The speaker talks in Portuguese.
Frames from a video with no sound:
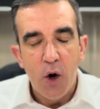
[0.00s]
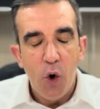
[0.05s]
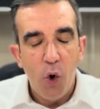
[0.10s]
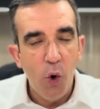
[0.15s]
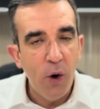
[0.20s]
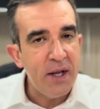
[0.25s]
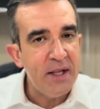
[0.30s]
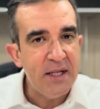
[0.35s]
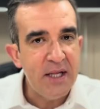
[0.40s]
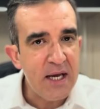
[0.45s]

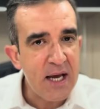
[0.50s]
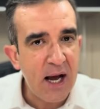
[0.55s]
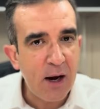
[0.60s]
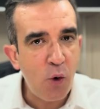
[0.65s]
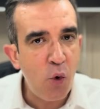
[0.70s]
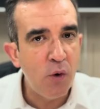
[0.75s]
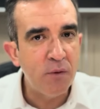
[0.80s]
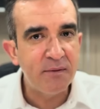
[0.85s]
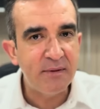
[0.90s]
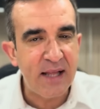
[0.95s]
Hoje em dia
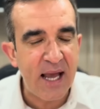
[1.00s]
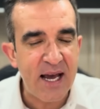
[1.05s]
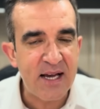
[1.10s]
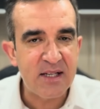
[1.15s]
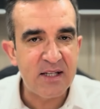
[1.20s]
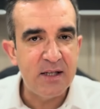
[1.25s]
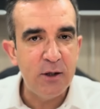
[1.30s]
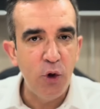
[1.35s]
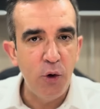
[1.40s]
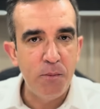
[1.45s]

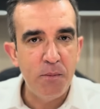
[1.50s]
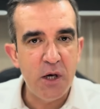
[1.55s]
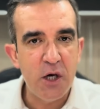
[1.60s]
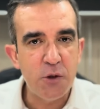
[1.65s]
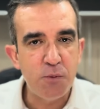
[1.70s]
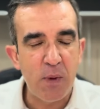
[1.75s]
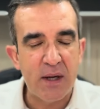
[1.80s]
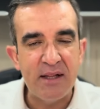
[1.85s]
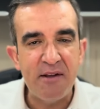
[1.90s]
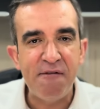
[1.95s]
acontece o
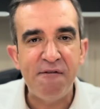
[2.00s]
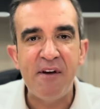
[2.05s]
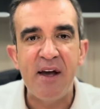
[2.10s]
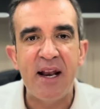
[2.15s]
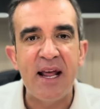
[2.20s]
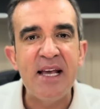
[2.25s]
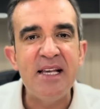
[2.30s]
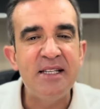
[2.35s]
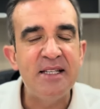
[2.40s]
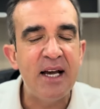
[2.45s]
mesmo, a
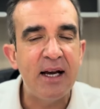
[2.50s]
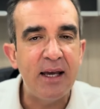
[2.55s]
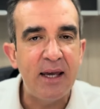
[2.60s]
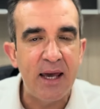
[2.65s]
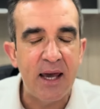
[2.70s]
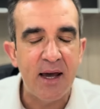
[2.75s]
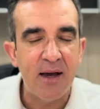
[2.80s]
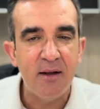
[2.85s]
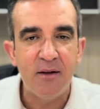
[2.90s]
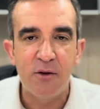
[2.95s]
diferença
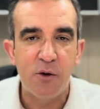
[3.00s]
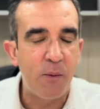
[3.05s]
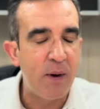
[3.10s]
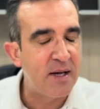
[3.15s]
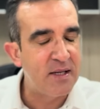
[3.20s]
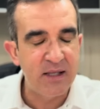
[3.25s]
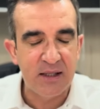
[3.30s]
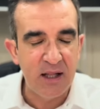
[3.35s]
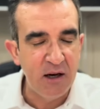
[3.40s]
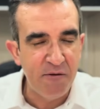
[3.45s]
que não é
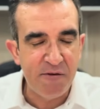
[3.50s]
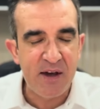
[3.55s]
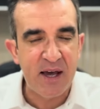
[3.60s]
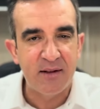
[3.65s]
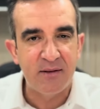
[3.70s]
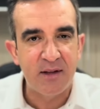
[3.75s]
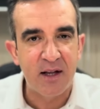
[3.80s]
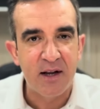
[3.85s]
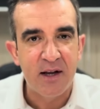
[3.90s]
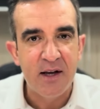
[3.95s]
no
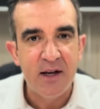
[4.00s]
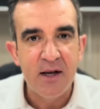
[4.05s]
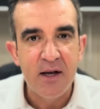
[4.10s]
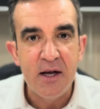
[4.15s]
ventre,